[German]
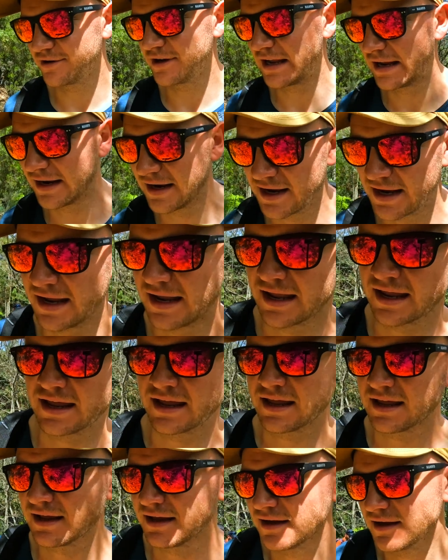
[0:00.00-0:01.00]
auch
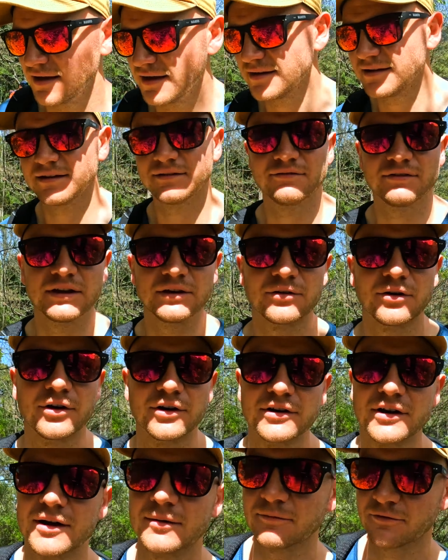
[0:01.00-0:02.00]
den Wiener
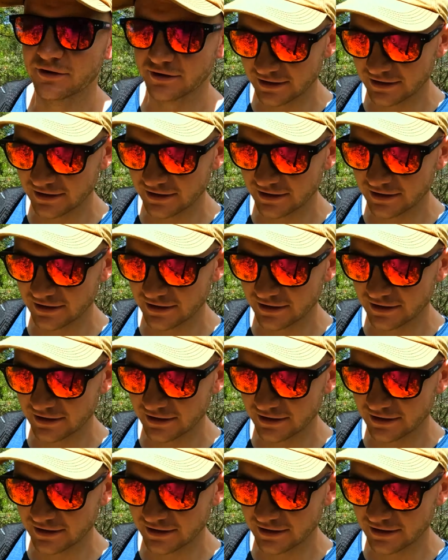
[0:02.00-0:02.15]
heute Abend